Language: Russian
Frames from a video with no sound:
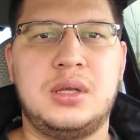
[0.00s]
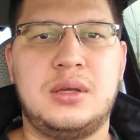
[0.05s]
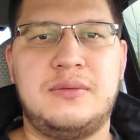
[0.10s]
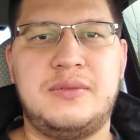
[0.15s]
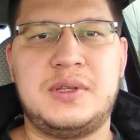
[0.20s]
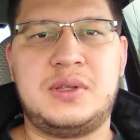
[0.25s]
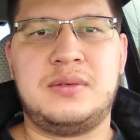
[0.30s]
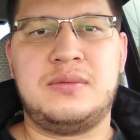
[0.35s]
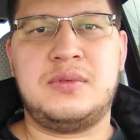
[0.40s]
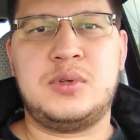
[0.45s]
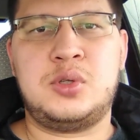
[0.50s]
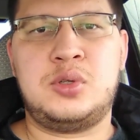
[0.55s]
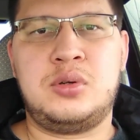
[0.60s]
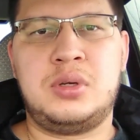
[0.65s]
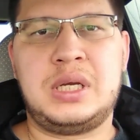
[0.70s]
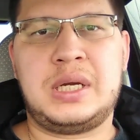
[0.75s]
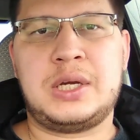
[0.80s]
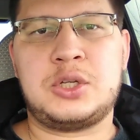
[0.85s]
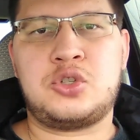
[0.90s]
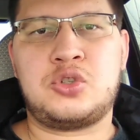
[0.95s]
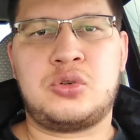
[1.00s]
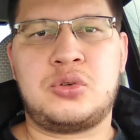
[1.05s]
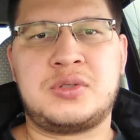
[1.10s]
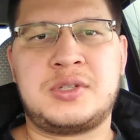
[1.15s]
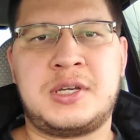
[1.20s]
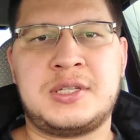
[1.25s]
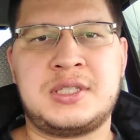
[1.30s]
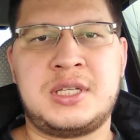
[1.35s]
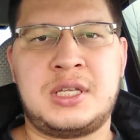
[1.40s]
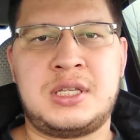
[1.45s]
В этом видео я хочу
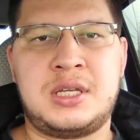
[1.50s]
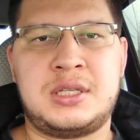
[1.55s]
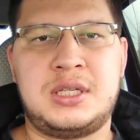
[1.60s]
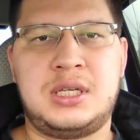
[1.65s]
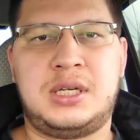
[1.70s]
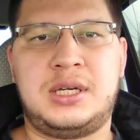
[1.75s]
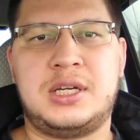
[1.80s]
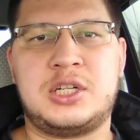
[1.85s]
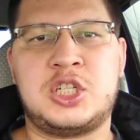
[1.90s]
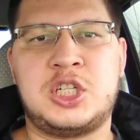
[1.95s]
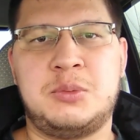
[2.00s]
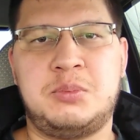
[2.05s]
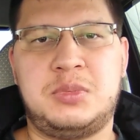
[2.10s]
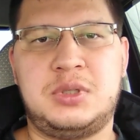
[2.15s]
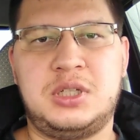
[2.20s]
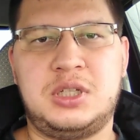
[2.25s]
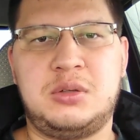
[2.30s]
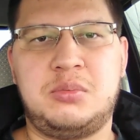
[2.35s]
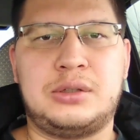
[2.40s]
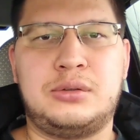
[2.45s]
рассказать о тех ошибках,